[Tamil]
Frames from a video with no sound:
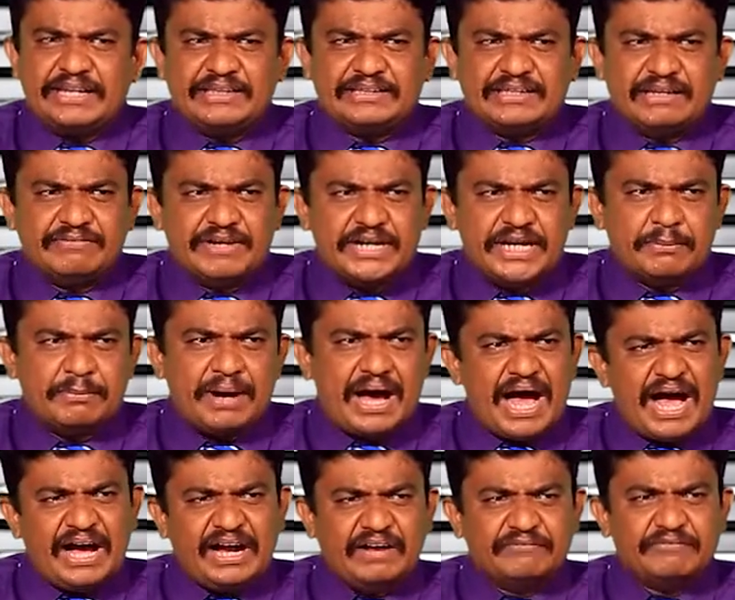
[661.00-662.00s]
இருத்தல் வேண்டும்
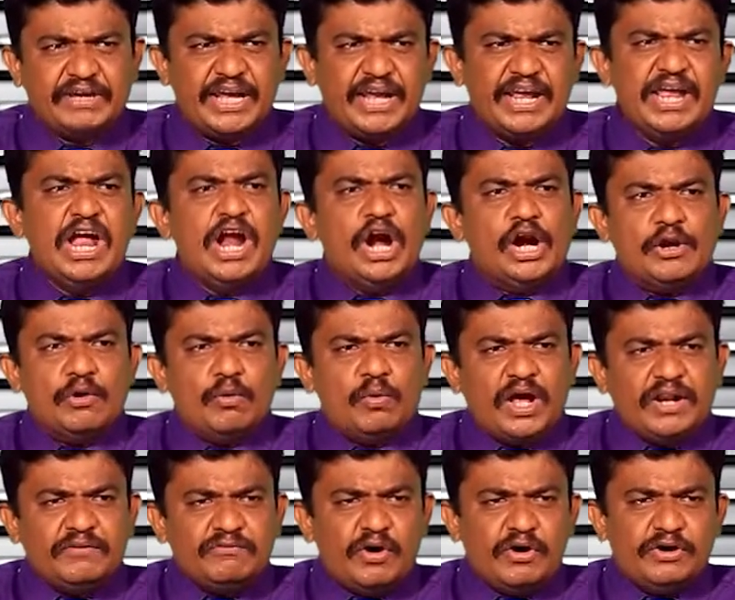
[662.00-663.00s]
ஆகவே
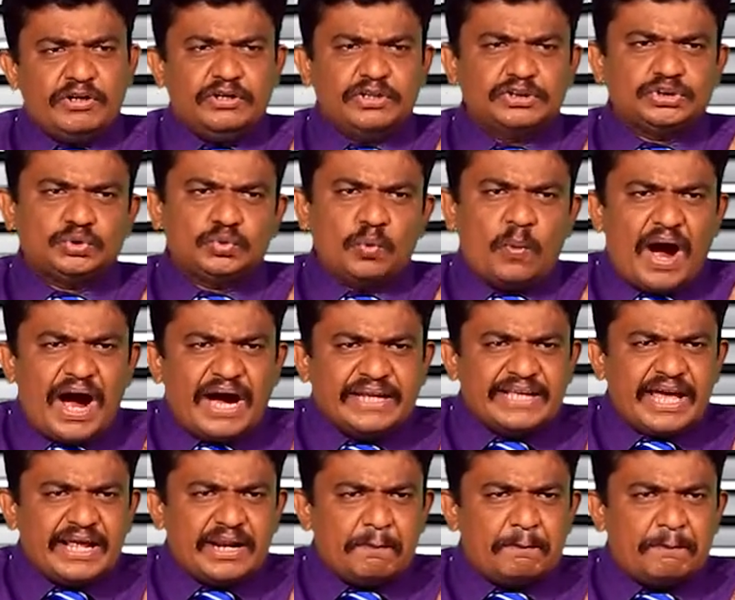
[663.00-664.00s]
நுகர்வோருக்கு
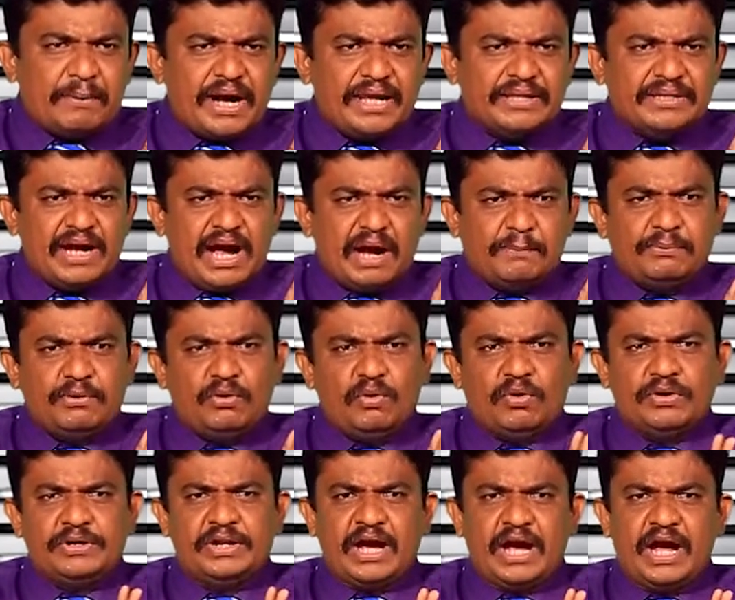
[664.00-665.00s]
சுகாதார பாதுகாப்பு
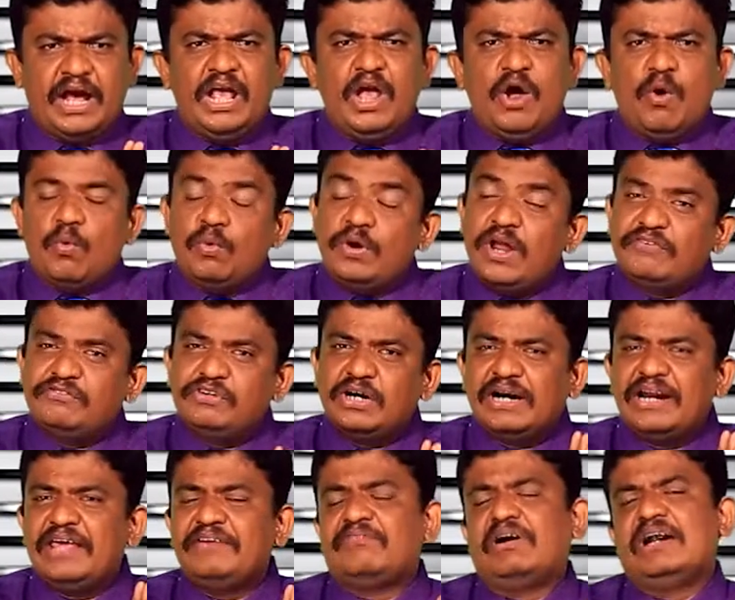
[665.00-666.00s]
கொண்ட
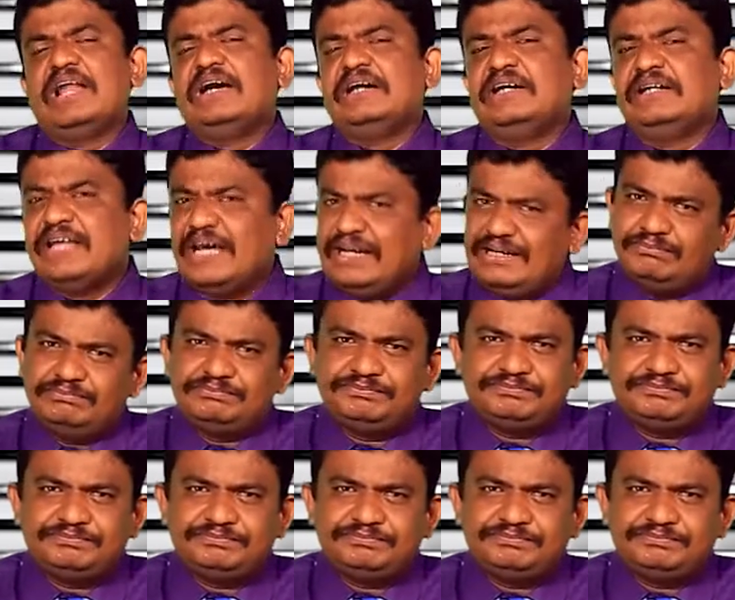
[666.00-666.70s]
உணவுகளை வழங்குதல்